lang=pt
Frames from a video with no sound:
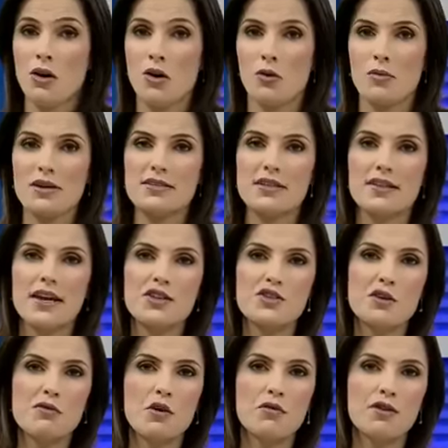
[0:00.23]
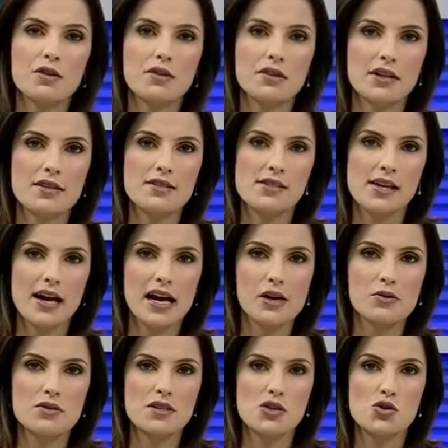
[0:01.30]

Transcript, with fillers: Um acidente envolvendo três carros